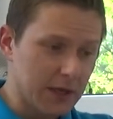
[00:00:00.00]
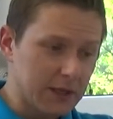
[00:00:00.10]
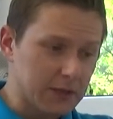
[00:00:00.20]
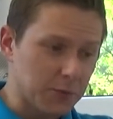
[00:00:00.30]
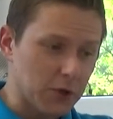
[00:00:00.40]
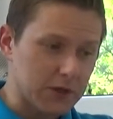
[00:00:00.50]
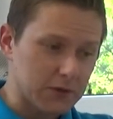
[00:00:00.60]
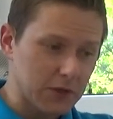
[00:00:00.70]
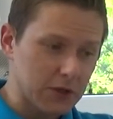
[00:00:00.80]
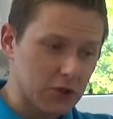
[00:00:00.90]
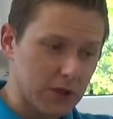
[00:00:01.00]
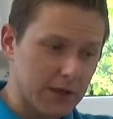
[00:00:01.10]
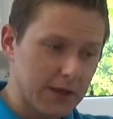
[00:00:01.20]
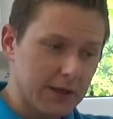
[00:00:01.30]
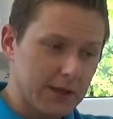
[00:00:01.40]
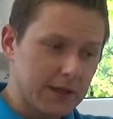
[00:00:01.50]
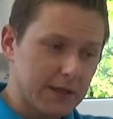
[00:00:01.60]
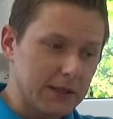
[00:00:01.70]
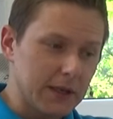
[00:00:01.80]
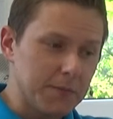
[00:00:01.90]
co pokazuje, że
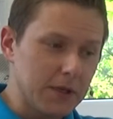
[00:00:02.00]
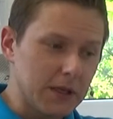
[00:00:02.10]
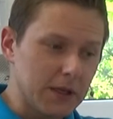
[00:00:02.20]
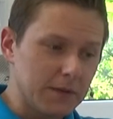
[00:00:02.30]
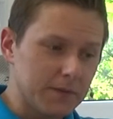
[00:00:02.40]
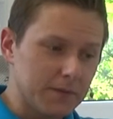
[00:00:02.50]
nie byli